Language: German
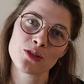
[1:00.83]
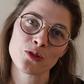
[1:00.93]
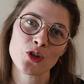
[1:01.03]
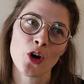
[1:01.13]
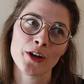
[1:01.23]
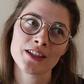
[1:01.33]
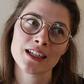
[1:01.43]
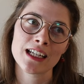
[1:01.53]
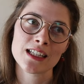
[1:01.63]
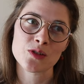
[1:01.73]
Und heute
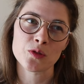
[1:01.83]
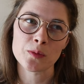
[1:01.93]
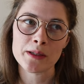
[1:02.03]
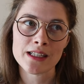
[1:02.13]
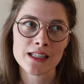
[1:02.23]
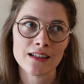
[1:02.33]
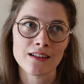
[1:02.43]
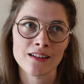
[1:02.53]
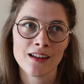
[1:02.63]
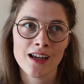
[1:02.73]
geht es so ein
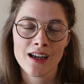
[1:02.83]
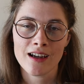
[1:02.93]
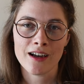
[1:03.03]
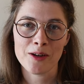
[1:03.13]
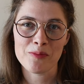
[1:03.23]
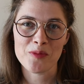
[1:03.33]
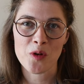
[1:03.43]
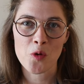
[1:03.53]
bisschen ähm,